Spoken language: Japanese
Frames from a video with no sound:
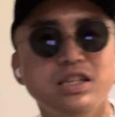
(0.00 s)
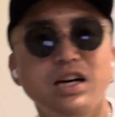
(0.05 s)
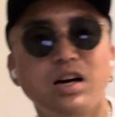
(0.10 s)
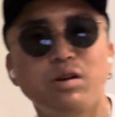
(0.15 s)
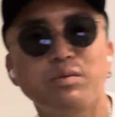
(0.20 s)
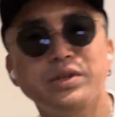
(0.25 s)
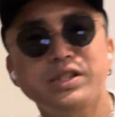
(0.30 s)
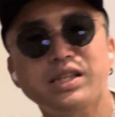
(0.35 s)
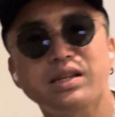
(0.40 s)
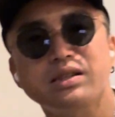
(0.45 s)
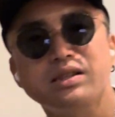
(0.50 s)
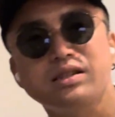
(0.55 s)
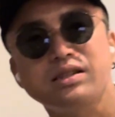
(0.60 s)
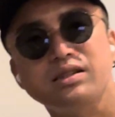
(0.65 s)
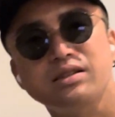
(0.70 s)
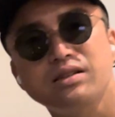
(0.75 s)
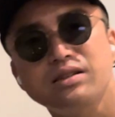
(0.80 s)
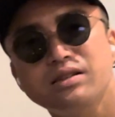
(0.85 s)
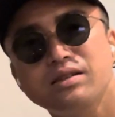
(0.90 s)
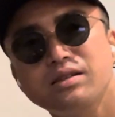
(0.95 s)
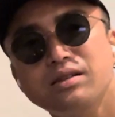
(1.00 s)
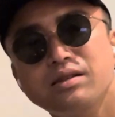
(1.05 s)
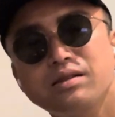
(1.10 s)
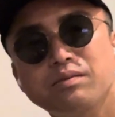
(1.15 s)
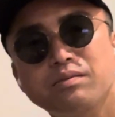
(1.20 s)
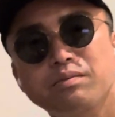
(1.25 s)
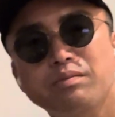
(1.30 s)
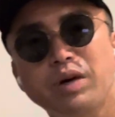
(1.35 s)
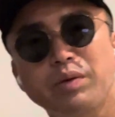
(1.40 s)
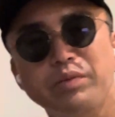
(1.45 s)
がお店、
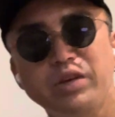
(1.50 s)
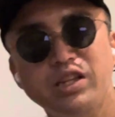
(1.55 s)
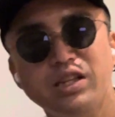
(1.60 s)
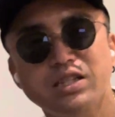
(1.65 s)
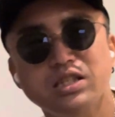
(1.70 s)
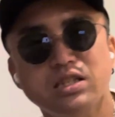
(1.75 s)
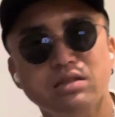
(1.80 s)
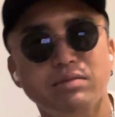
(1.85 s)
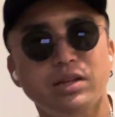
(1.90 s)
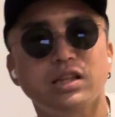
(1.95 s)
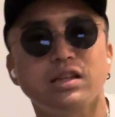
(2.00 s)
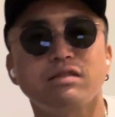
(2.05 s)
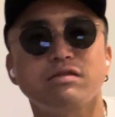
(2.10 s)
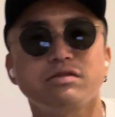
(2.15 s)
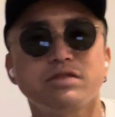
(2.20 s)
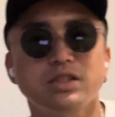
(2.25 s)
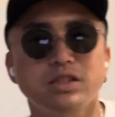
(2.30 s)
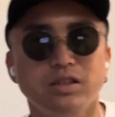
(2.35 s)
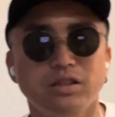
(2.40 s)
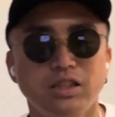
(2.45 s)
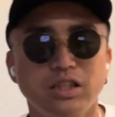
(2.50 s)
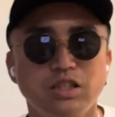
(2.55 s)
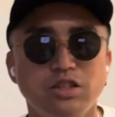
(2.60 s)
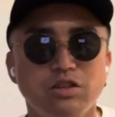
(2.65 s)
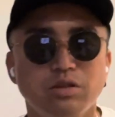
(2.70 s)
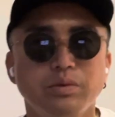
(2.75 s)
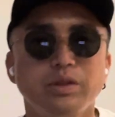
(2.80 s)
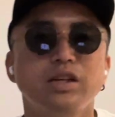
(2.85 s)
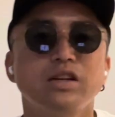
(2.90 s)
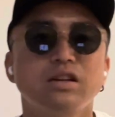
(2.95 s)
まあ、みんな閉めてるし日
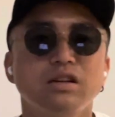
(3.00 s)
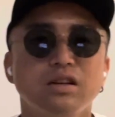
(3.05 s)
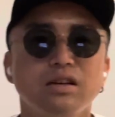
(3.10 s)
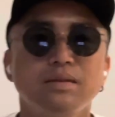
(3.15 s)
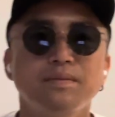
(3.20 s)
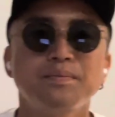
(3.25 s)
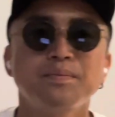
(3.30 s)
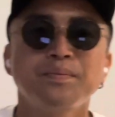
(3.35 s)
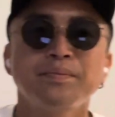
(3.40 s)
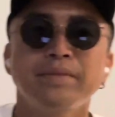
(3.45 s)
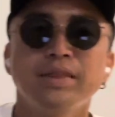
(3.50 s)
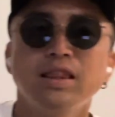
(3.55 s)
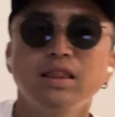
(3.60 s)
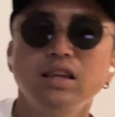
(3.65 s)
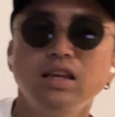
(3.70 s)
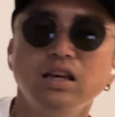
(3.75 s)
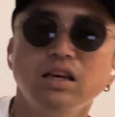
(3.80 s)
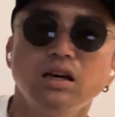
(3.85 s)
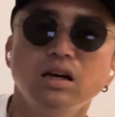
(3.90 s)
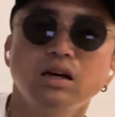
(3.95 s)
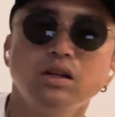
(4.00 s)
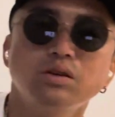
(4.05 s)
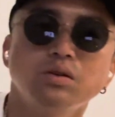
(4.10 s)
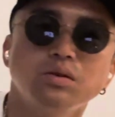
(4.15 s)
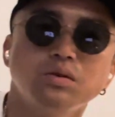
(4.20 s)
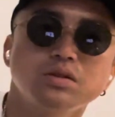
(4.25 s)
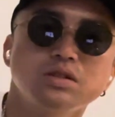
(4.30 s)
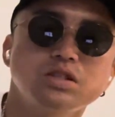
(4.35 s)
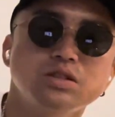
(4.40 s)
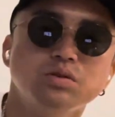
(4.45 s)
曜日だからであ
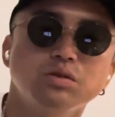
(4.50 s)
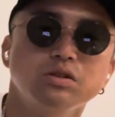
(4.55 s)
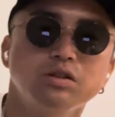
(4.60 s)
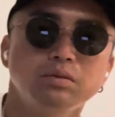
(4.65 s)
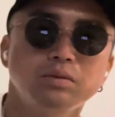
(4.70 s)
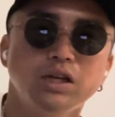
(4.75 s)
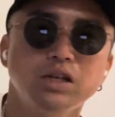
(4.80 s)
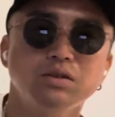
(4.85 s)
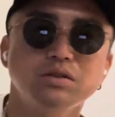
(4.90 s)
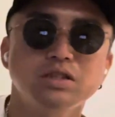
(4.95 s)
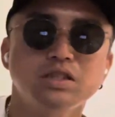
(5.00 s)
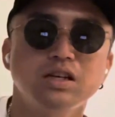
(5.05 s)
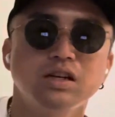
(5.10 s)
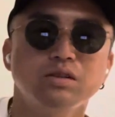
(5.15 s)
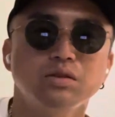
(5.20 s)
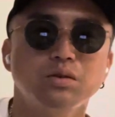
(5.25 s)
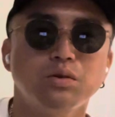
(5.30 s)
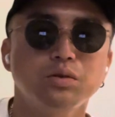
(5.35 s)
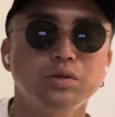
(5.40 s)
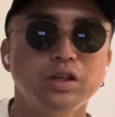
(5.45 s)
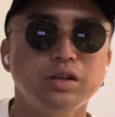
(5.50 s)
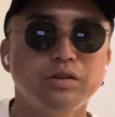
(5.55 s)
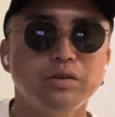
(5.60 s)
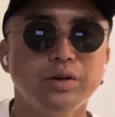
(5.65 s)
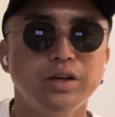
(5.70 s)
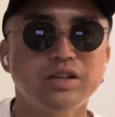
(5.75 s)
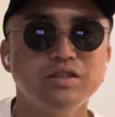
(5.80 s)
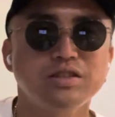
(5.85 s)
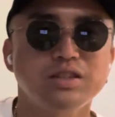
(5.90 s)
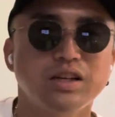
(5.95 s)
の仕事場の近くのホテル予
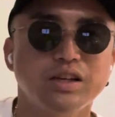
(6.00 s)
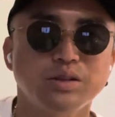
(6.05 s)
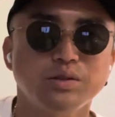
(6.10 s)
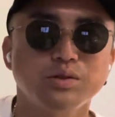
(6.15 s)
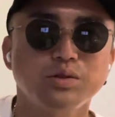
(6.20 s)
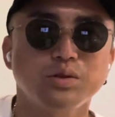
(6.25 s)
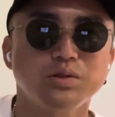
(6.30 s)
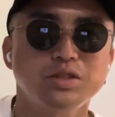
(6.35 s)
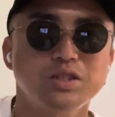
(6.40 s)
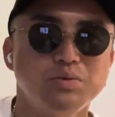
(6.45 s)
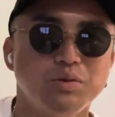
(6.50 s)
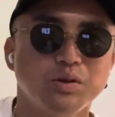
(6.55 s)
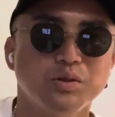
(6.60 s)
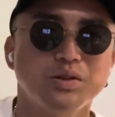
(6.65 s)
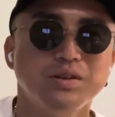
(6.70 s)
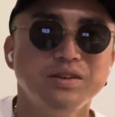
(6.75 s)
約したけどそっちも